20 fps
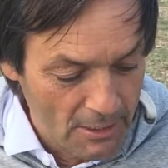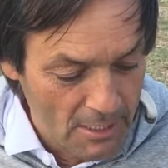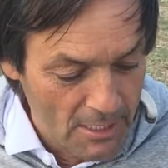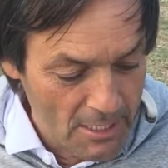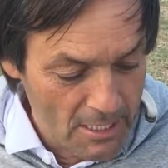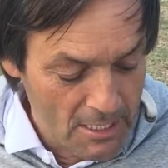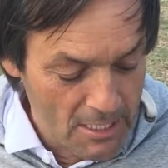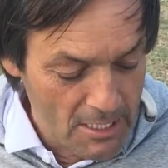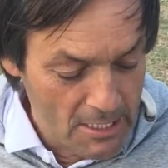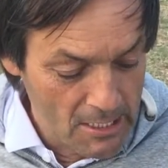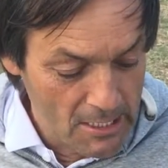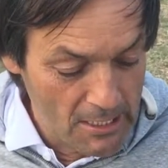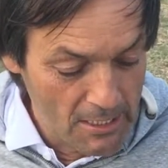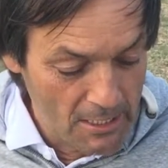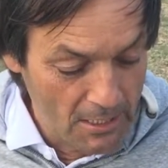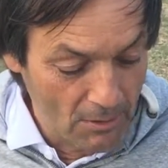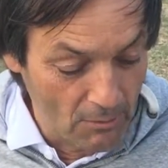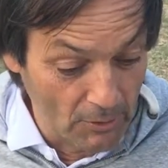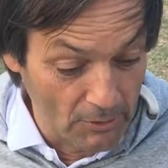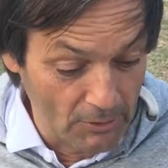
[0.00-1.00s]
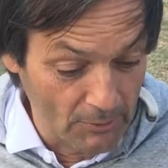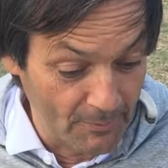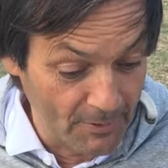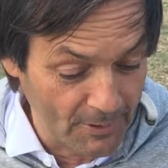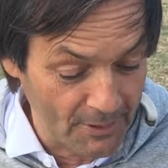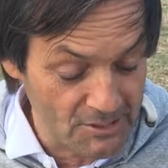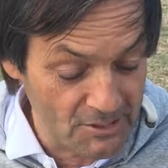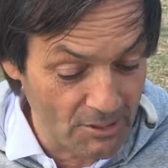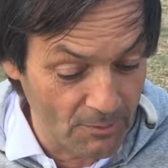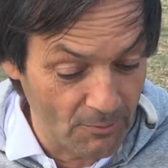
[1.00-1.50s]
Y cuando me
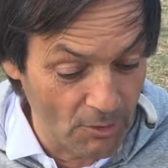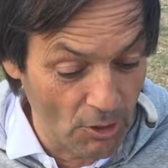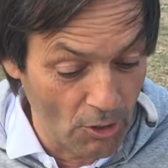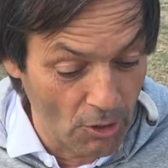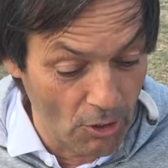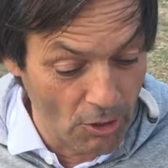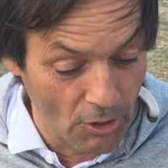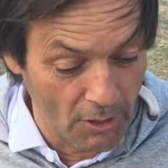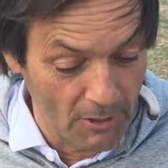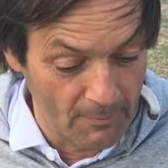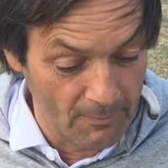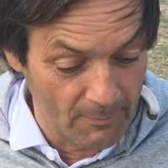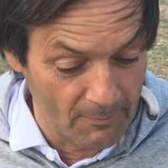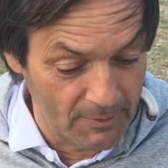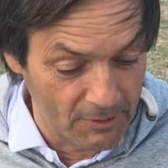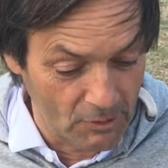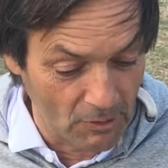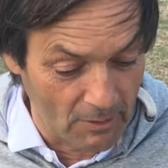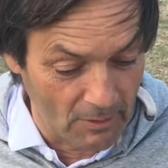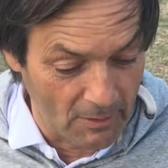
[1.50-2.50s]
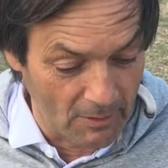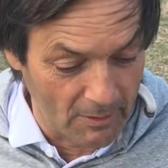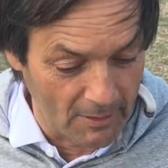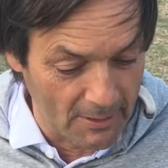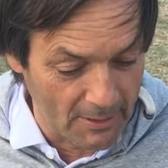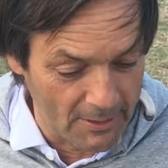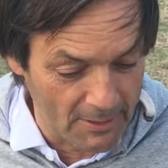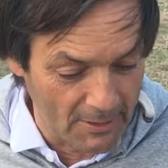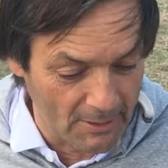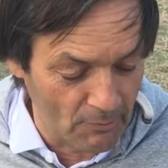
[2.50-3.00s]
recibió y me invitó
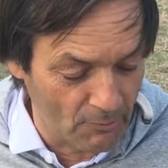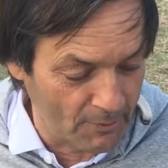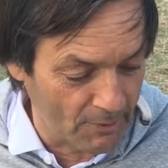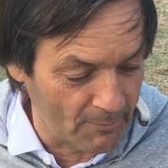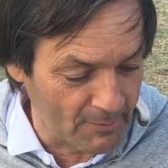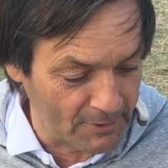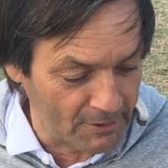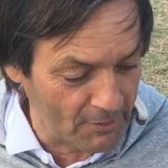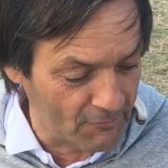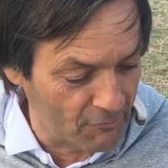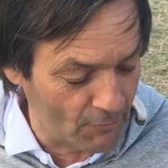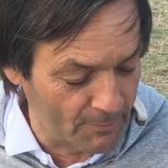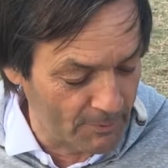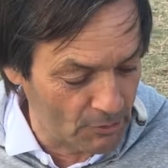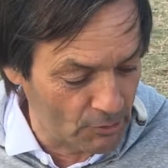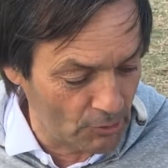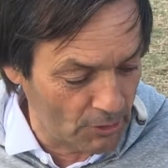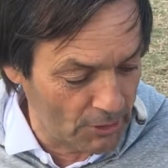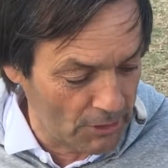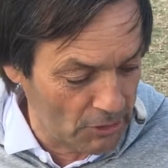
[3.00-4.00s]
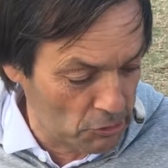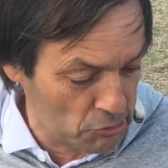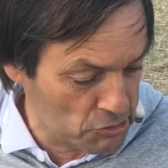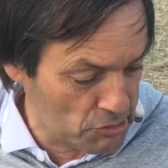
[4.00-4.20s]
a ir a un remate de fomento equino,